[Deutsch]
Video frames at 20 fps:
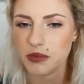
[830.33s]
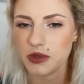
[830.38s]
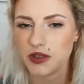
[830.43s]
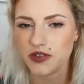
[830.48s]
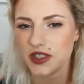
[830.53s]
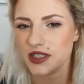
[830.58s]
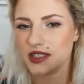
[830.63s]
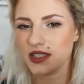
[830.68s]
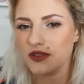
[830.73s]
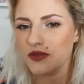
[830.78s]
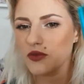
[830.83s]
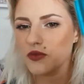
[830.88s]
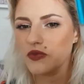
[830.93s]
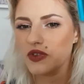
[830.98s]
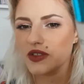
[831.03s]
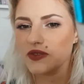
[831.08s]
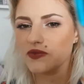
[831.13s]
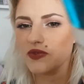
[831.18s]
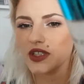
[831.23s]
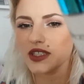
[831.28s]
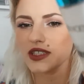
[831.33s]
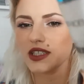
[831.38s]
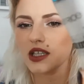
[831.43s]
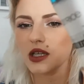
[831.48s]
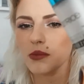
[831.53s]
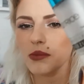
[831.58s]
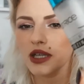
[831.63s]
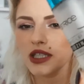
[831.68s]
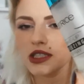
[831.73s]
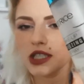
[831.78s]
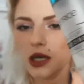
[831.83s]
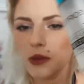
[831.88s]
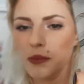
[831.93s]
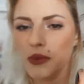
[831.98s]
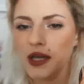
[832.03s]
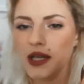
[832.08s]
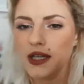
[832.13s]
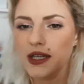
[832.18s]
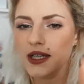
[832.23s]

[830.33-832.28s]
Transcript: Ich weiß nicht, was ich gemacht habe.